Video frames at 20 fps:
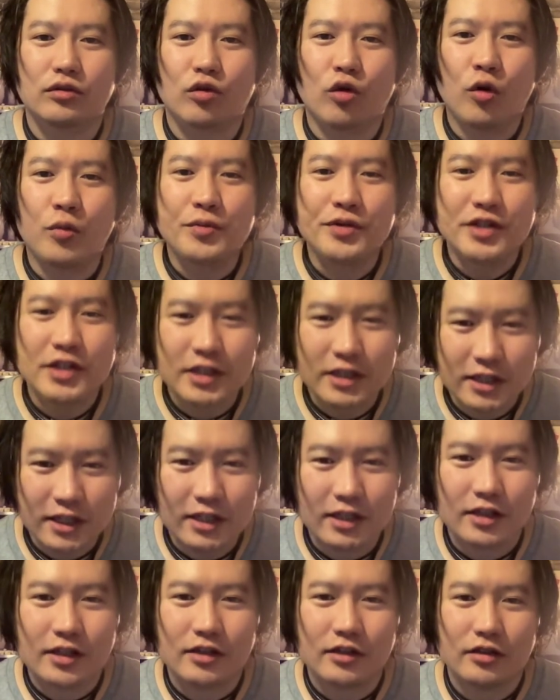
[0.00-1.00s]

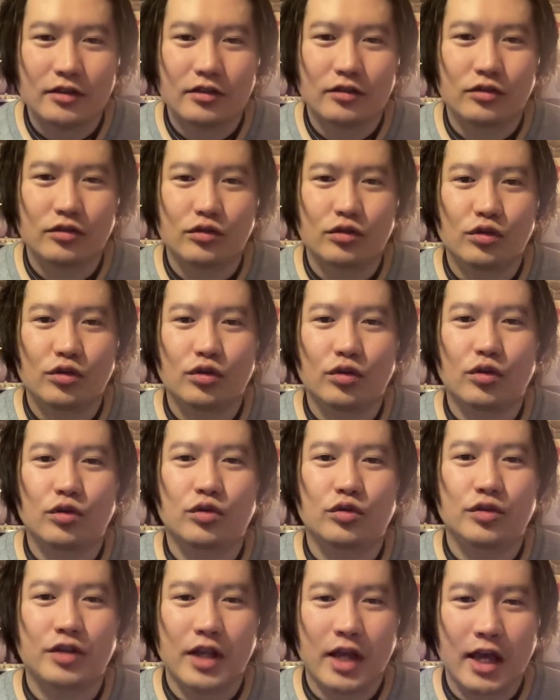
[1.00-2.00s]
コミュニティというこ
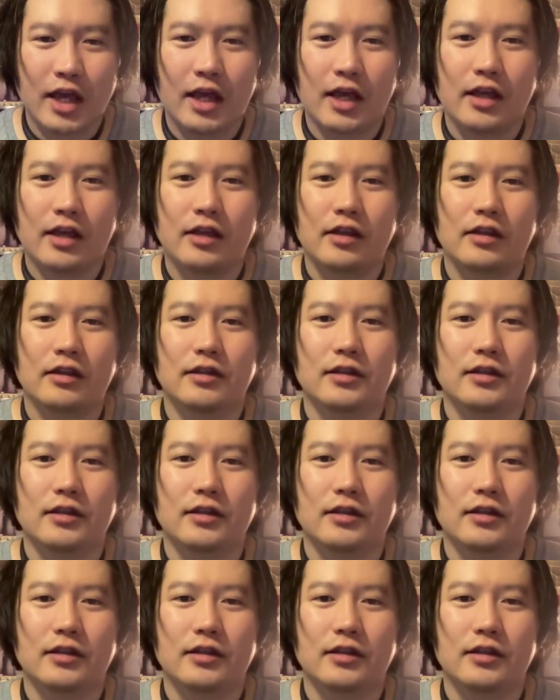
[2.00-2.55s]
とで、